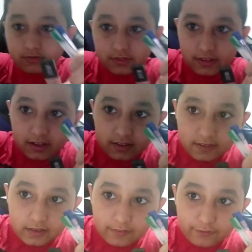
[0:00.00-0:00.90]
um
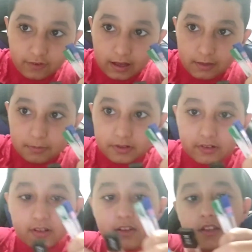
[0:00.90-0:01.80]
desse da
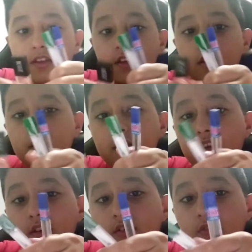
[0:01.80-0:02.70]
Faber,
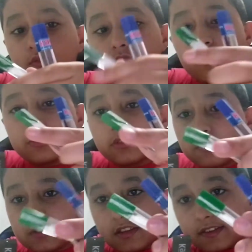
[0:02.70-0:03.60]
um
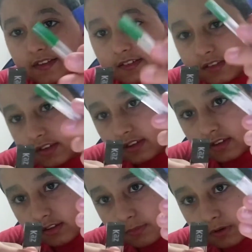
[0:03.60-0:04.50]
outro desse
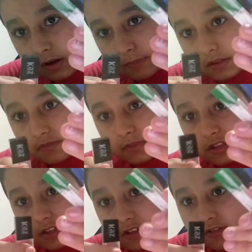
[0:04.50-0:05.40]
aqui que meu amigo me
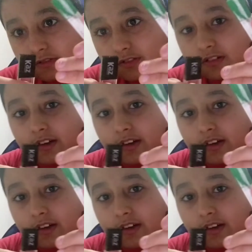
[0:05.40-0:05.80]
deu,